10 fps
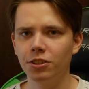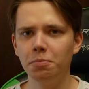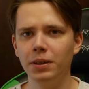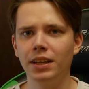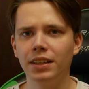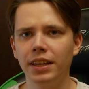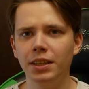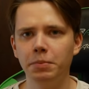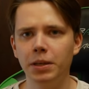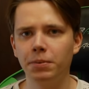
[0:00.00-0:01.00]
Чтобы
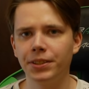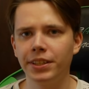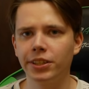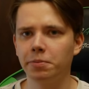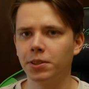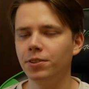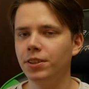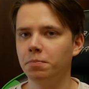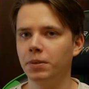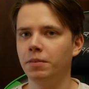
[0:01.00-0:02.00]
алгоритм не был слишком
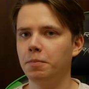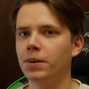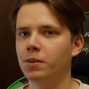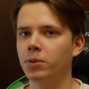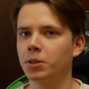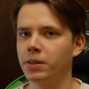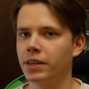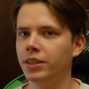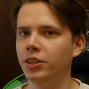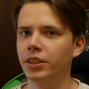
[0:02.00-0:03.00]
сложным, мы, во-первых, можем
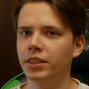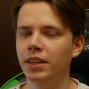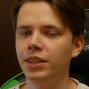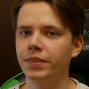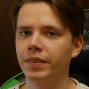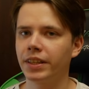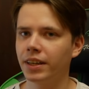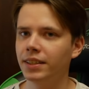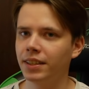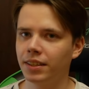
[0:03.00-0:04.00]
ограничить количество
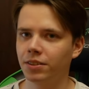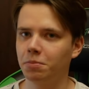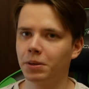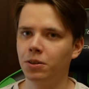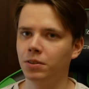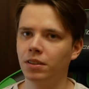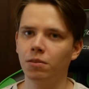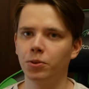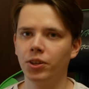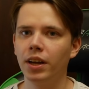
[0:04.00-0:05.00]
итераций, которые
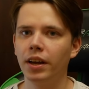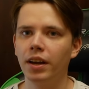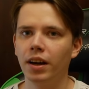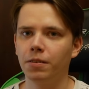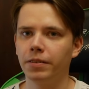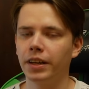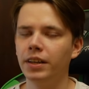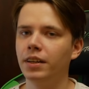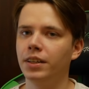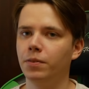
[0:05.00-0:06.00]
проходит луч, а
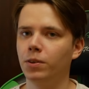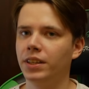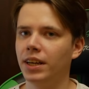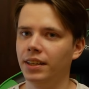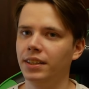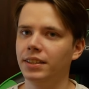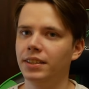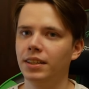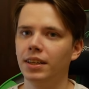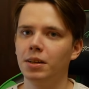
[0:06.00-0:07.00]
во-вторых, его
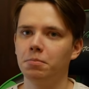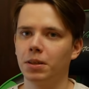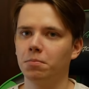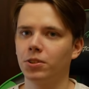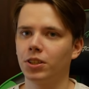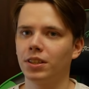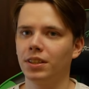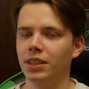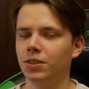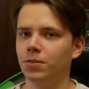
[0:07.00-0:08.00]
дальность потому
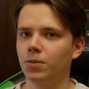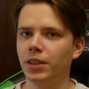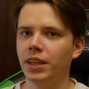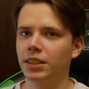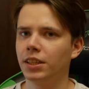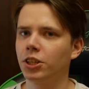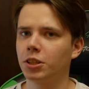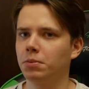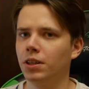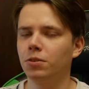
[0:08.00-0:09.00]
что если он летает
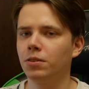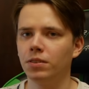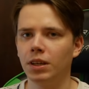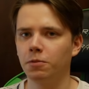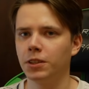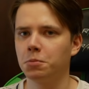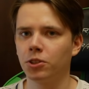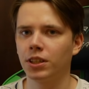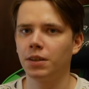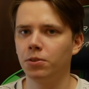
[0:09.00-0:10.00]
слишком далеко, то нам,
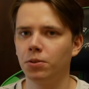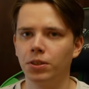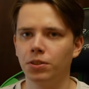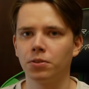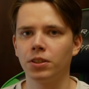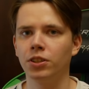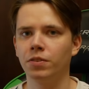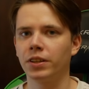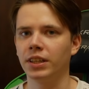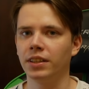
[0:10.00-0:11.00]
возможно, там все равно не нужно
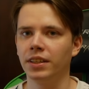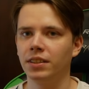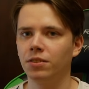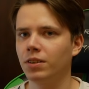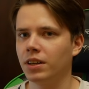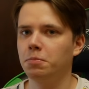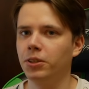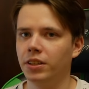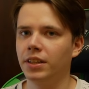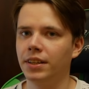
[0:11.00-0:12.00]
ничего рендерить. Ну, как
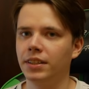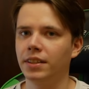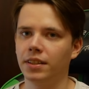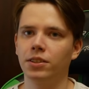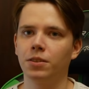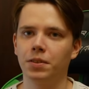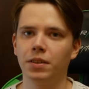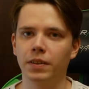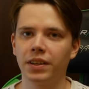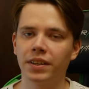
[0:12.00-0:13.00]
обычно, дальность
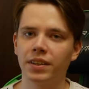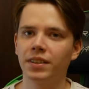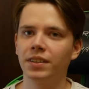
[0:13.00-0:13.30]
отрисовки в играх.